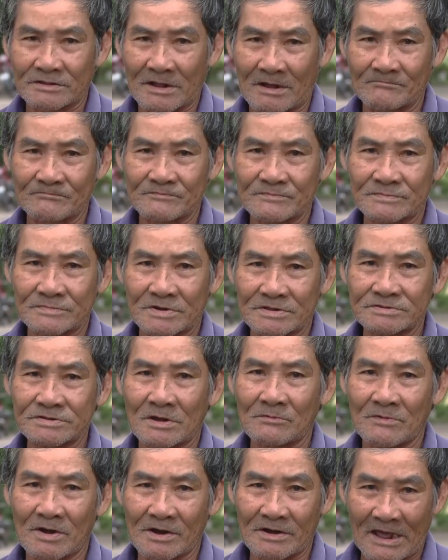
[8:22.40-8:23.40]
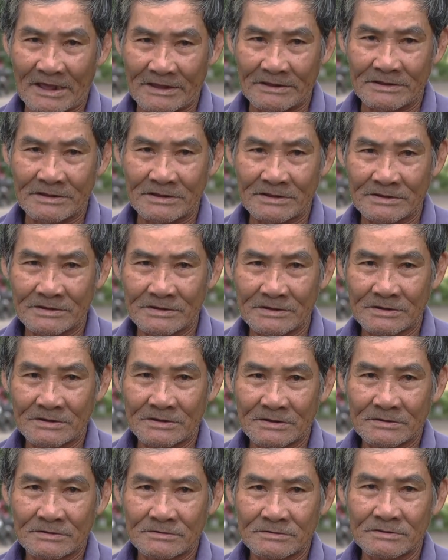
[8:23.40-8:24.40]
tâm để sống ở đây,
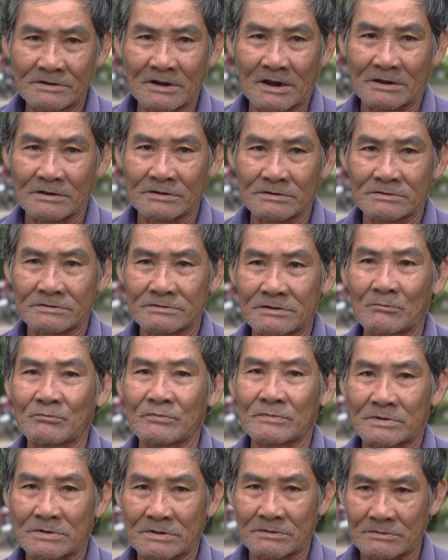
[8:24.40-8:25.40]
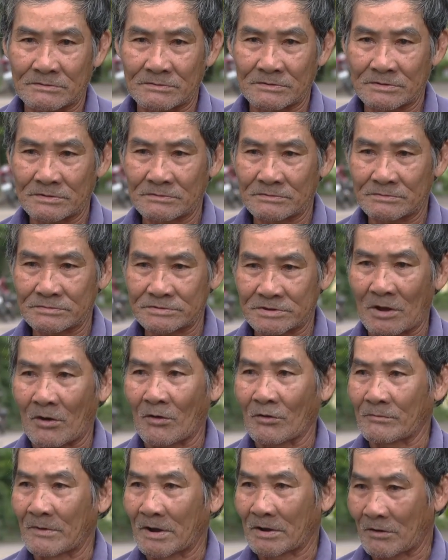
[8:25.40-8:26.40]
như là trong xã
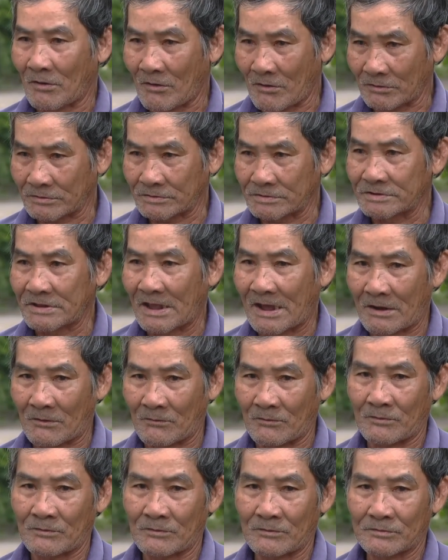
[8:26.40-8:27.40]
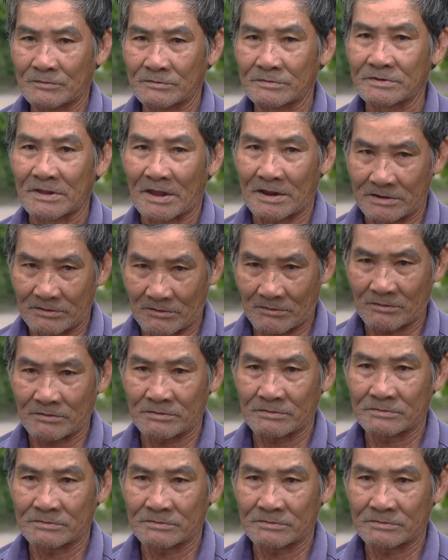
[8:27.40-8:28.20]
hội bà con với nhau như vậy thôi.